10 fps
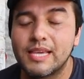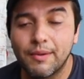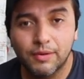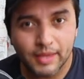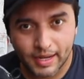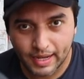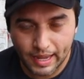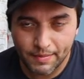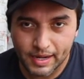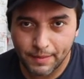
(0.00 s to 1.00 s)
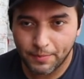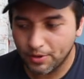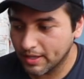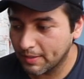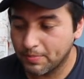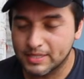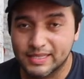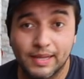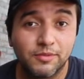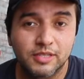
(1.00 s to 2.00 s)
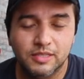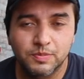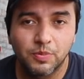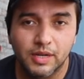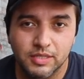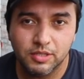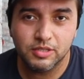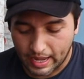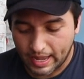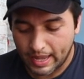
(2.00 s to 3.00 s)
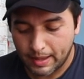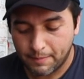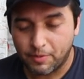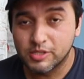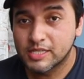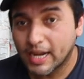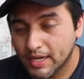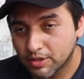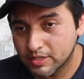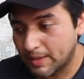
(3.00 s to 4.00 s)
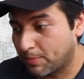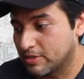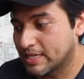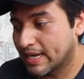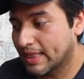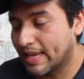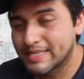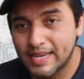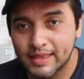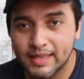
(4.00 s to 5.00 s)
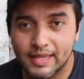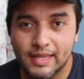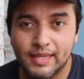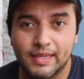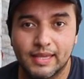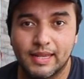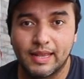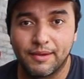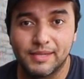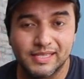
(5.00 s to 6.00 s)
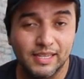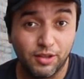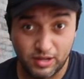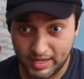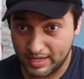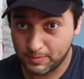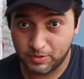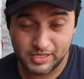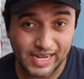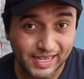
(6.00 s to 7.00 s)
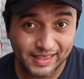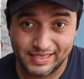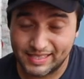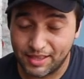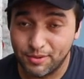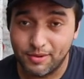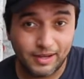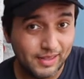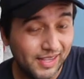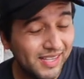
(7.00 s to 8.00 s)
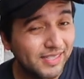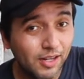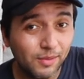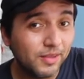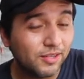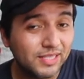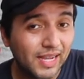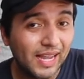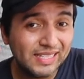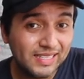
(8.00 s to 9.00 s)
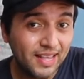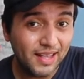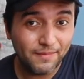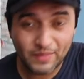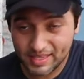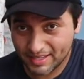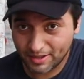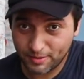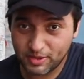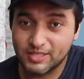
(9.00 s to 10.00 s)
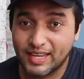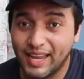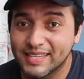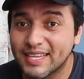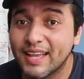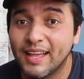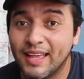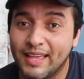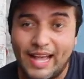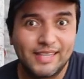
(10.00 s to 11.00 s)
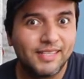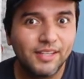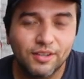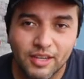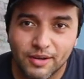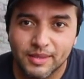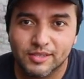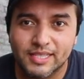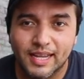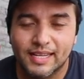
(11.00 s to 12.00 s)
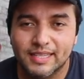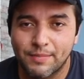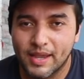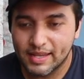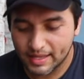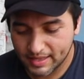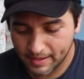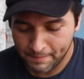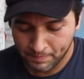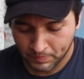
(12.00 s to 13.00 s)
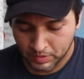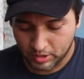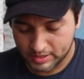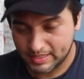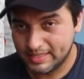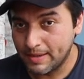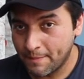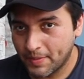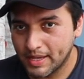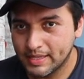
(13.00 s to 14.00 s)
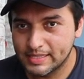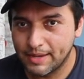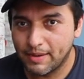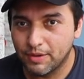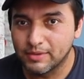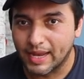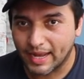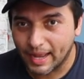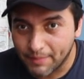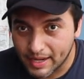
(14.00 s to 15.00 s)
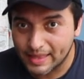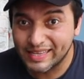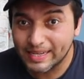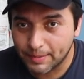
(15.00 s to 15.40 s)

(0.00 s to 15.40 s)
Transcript: lleva una cámara porque pues estamos expuestos a poncharnos, a ponchar la llanta de, la bici. No quieres poncharte estando a 10 kilómetros de casa, 20 kilómetros de casa, a 5 kilómetros de casa, imagínate. Entonces siempre lleva una cámara de